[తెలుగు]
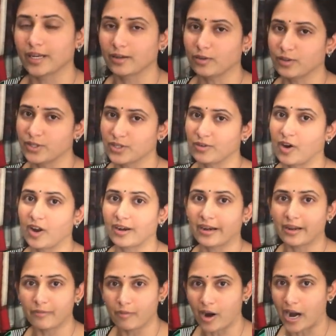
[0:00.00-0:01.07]
నేను కొంచెం
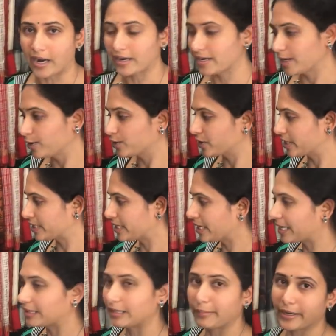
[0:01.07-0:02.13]
ఆల్రెడీ వాడిని వచ్చేసి
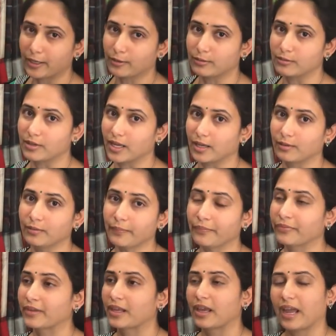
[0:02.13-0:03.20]
కింద పెట్టుకుంటాను
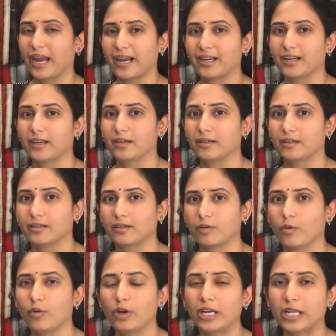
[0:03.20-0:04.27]
అండ్
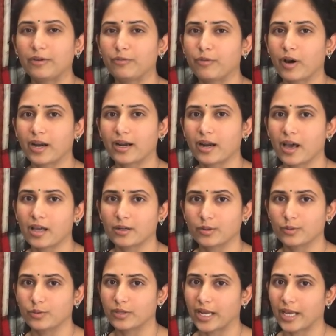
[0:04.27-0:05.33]
ఓన్లీ వన్ ఆర్
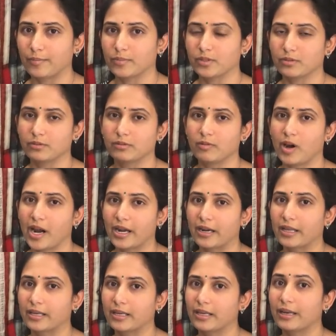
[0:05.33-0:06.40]
టూ టైమ్స్
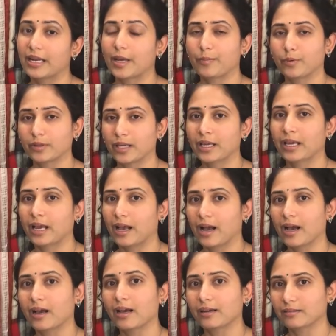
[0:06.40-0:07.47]
వాడిని లేకపోతే
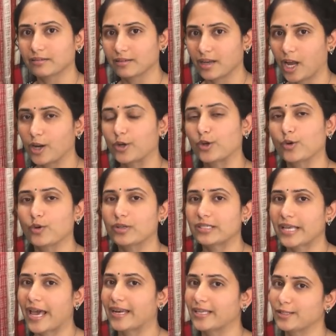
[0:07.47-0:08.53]
ఇంకా కట్టుకొని
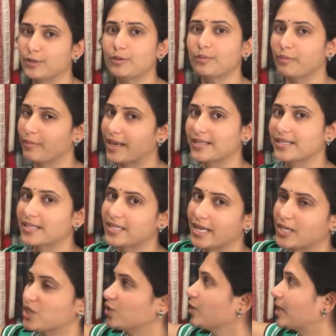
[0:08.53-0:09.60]
శారీస్ మేజర్
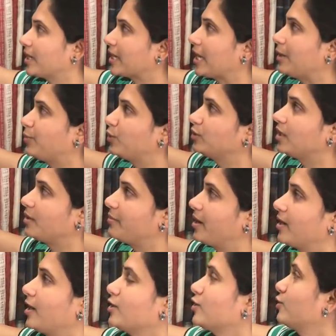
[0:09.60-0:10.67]
సెక్షన్ ఇక్కడికి వెళ్ళిపోద్ది
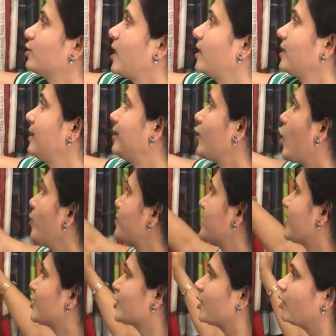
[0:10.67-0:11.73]
అనమాట సో నాది టాప్
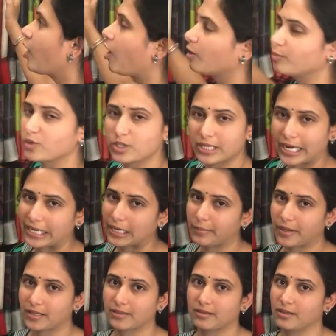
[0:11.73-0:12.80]
సెక్షన్లో ఆల్మోస్ట్ ఎయిటీ
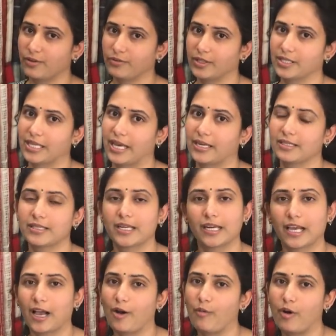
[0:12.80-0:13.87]
పర్సెంట్ ఆఫ్ ద శారీస్
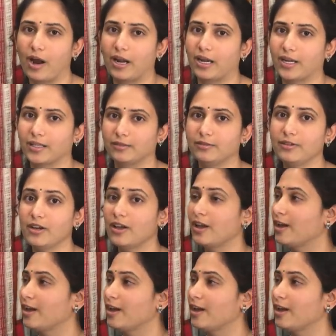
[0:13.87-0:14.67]
నేను ఇంకా వాడలేదు